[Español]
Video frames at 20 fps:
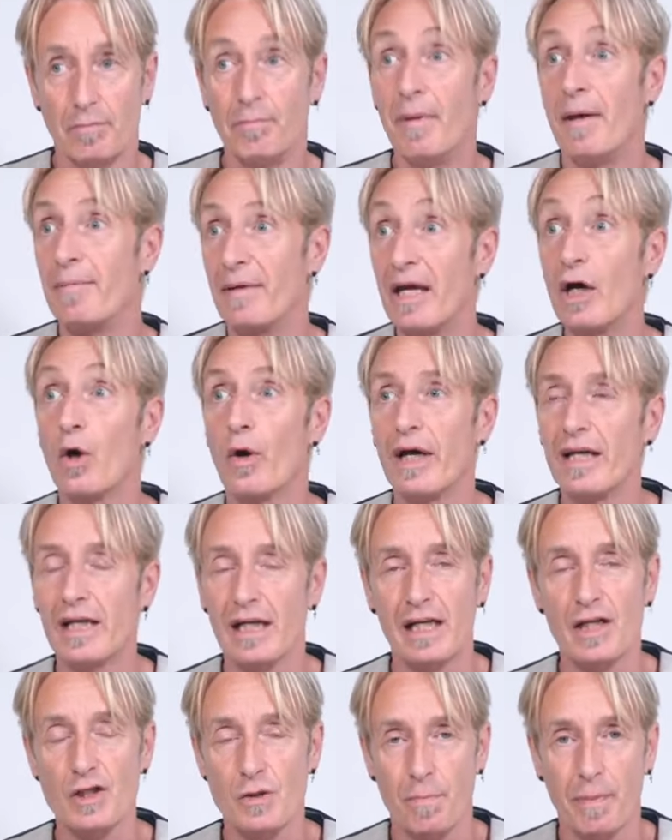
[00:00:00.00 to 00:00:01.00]
me veo en
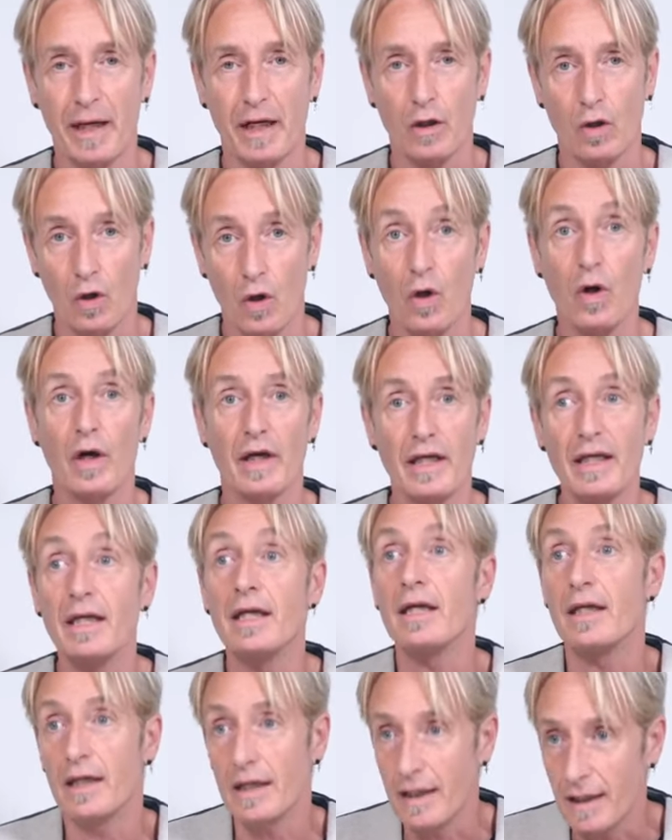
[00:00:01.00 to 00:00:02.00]
el espejo
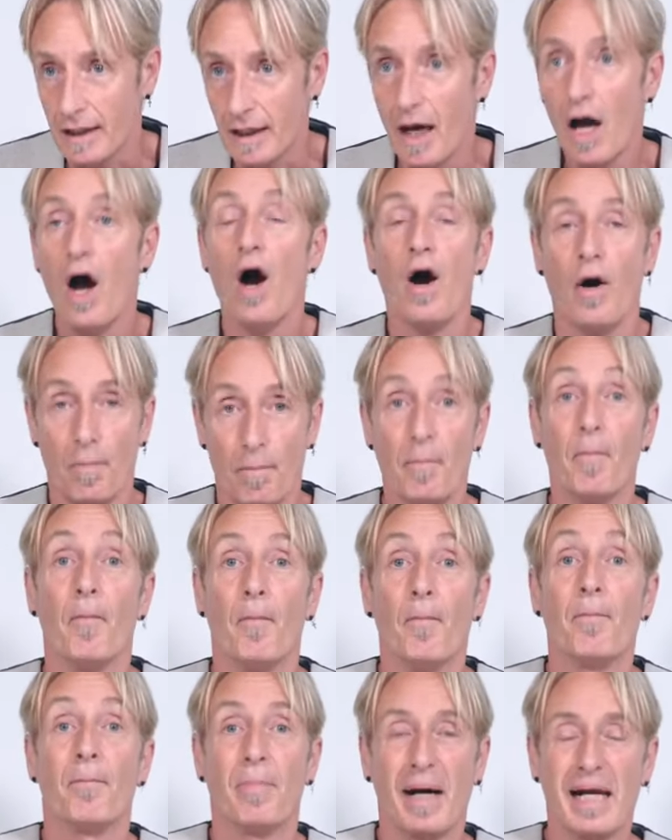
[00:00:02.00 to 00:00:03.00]
y,
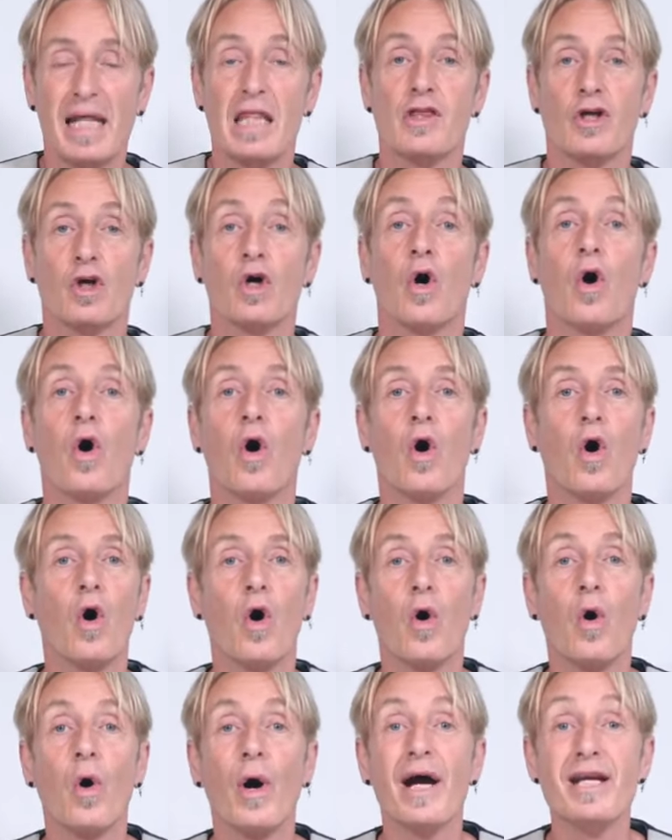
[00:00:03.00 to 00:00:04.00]

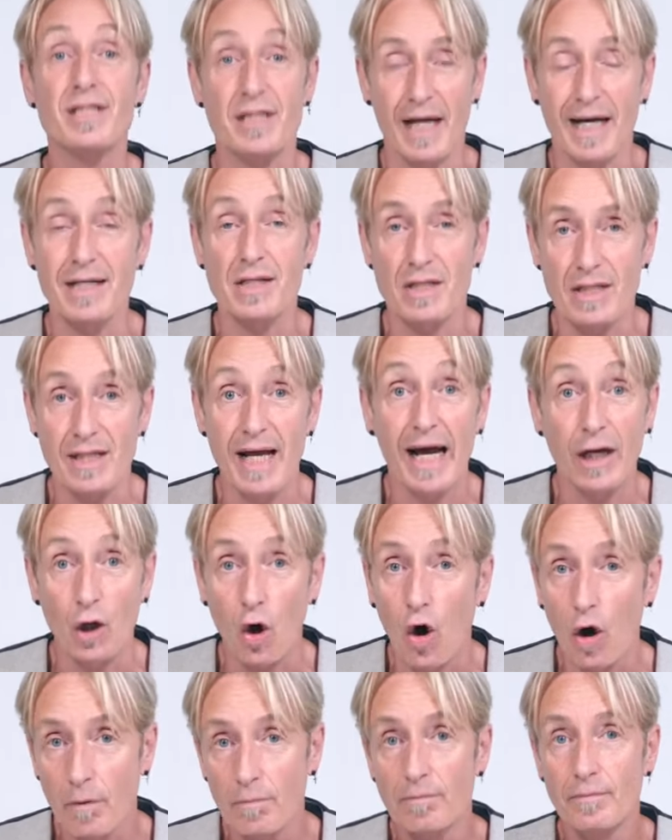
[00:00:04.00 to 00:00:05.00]
parezco estar
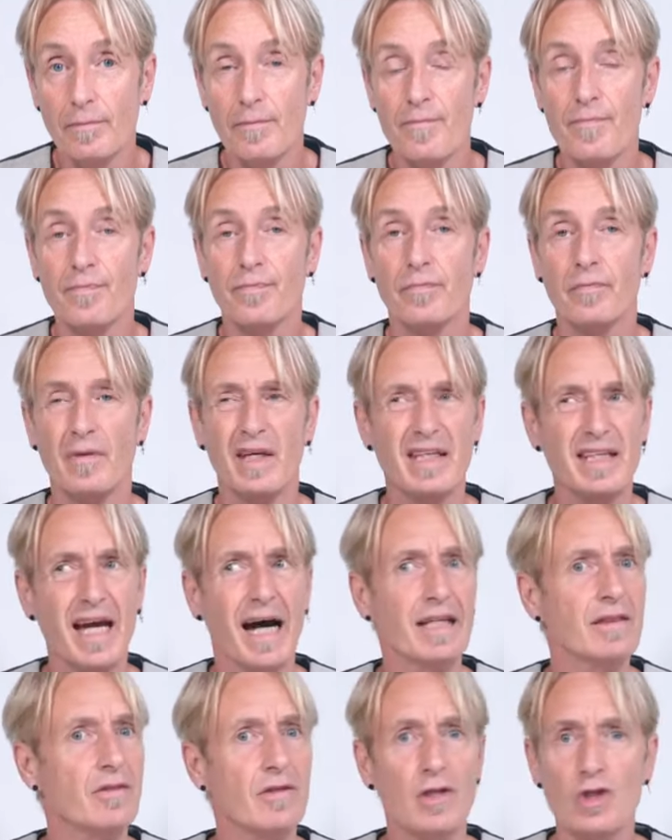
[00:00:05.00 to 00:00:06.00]
sano. Y
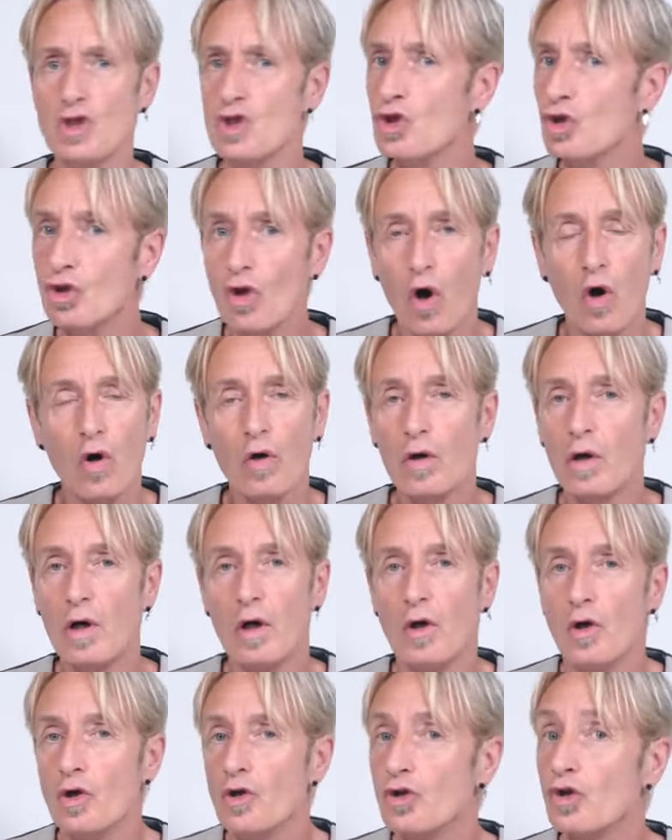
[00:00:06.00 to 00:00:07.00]
antes no,
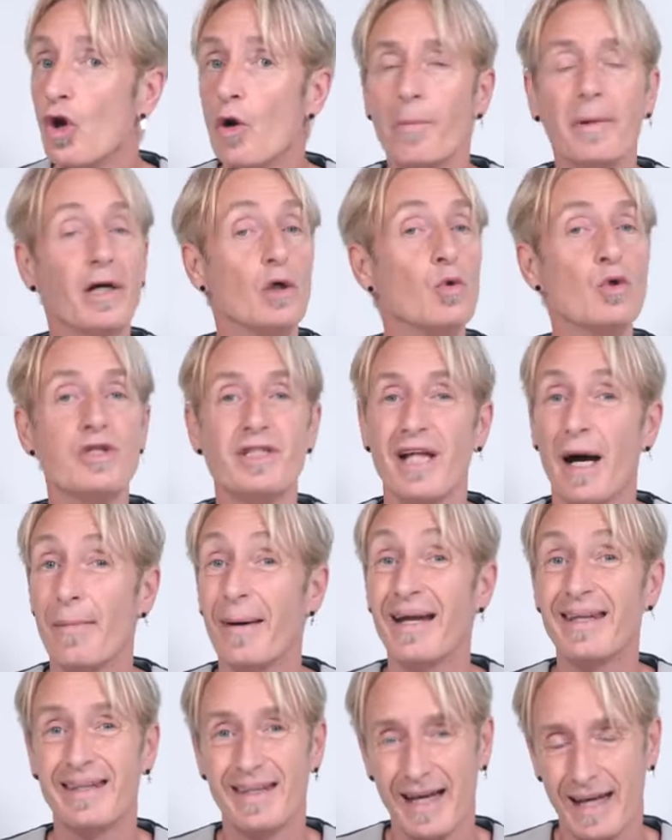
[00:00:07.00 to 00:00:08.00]
no me
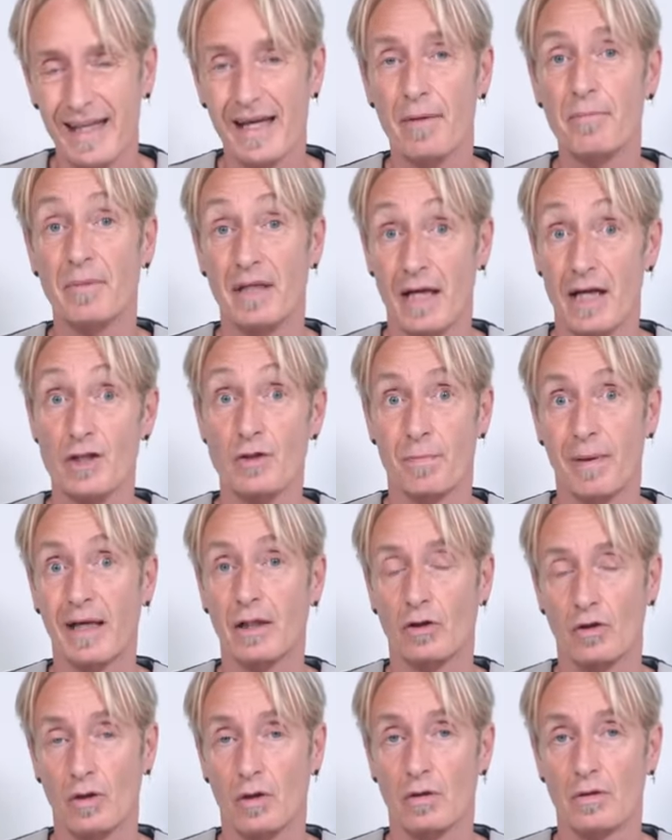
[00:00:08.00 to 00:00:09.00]
gustaba nada mi
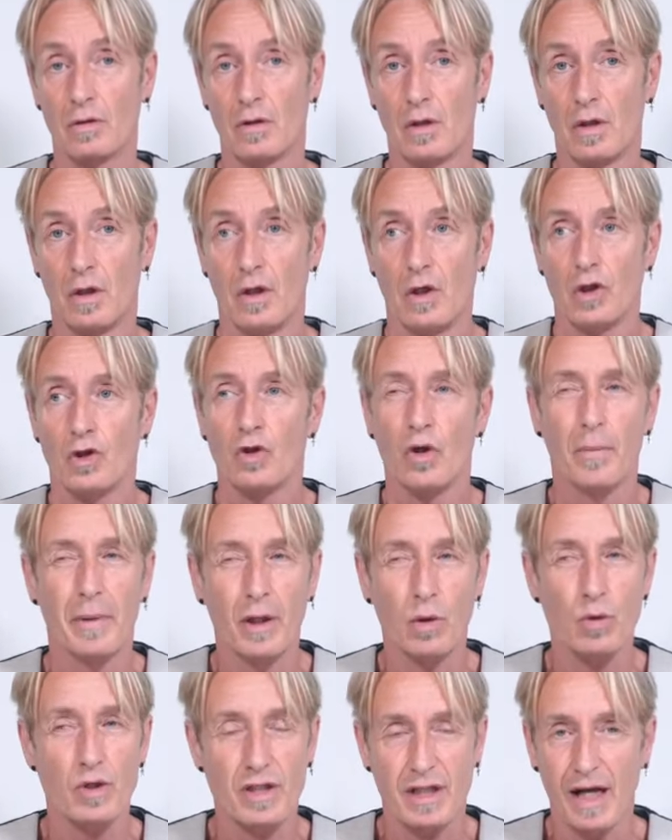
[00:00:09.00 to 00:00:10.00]
aspecto no me
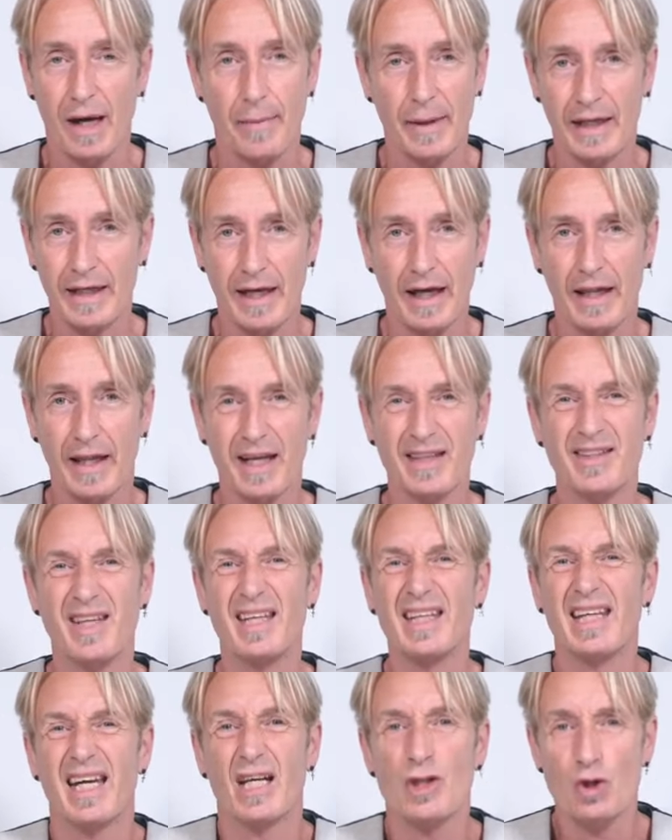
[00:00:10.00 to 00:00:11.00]
gustaba nada,
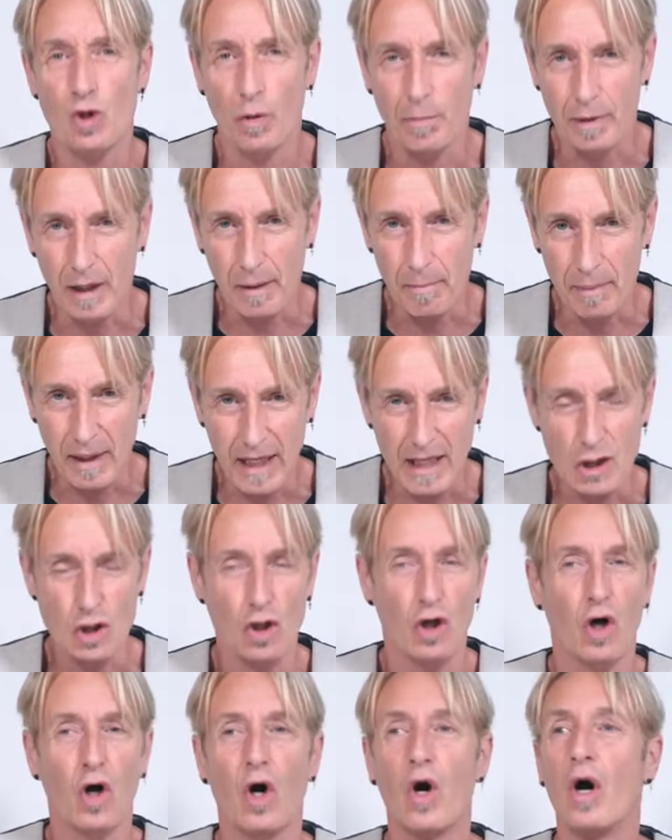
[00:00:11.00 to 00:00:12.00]
tenía
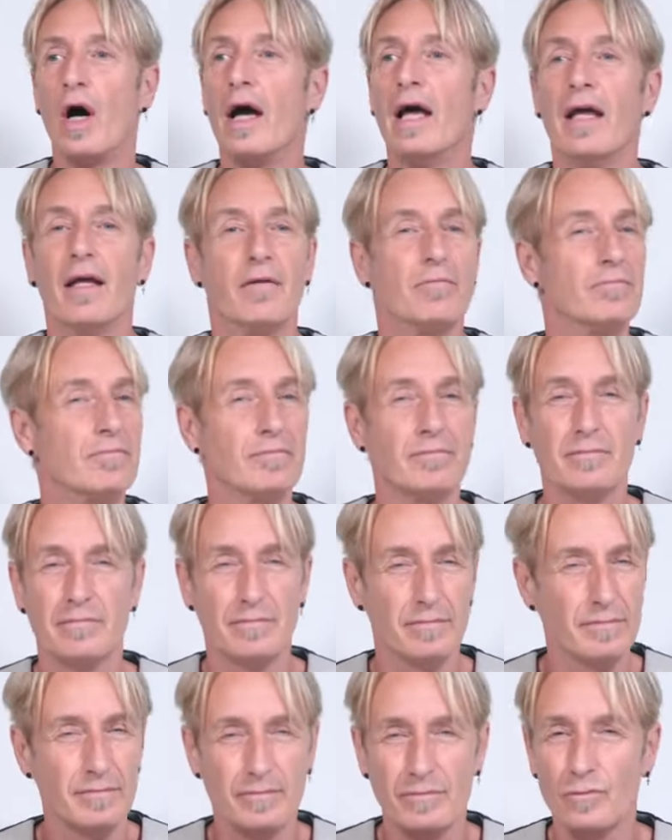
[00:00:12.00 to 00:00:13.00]
sobrepeso,
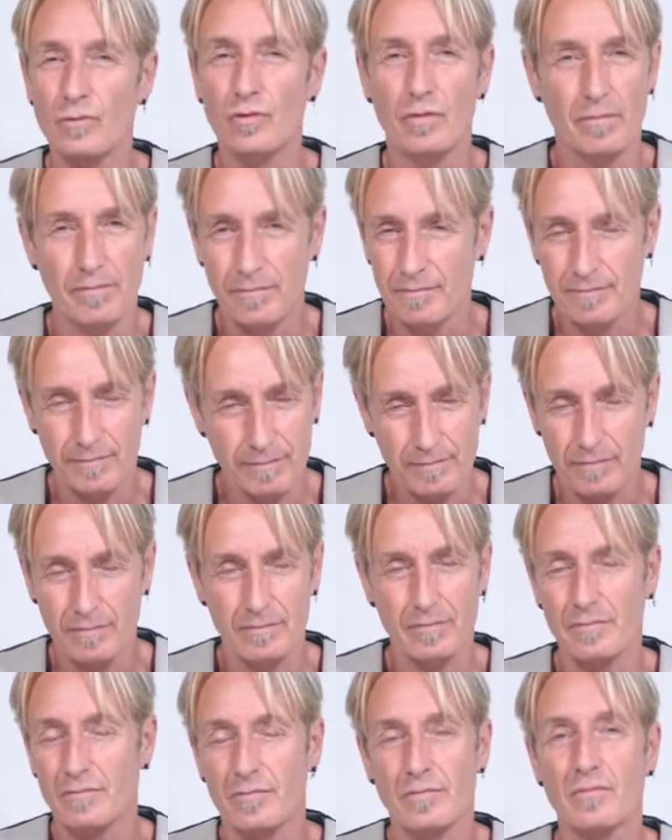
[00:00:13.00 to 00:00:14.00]

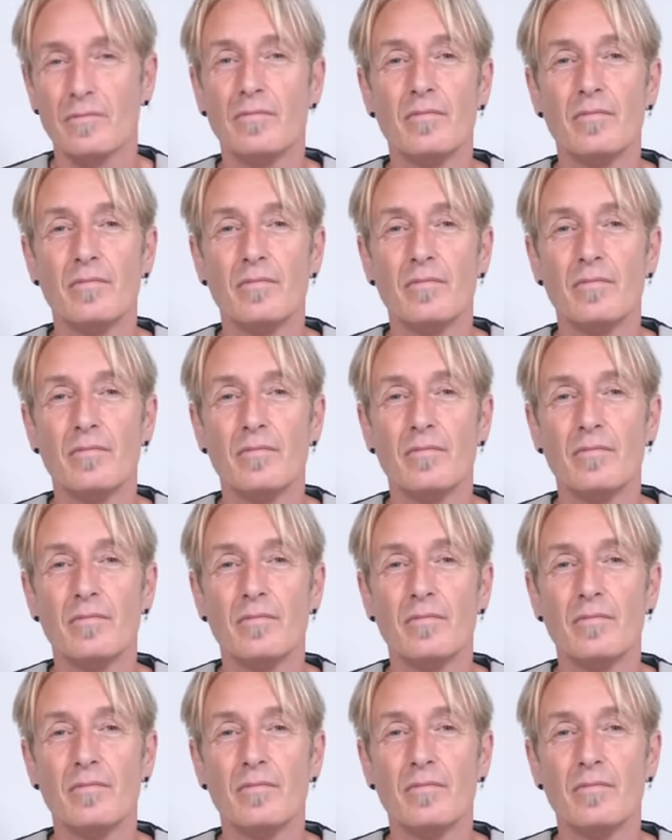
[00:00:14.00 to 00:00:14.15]
mm,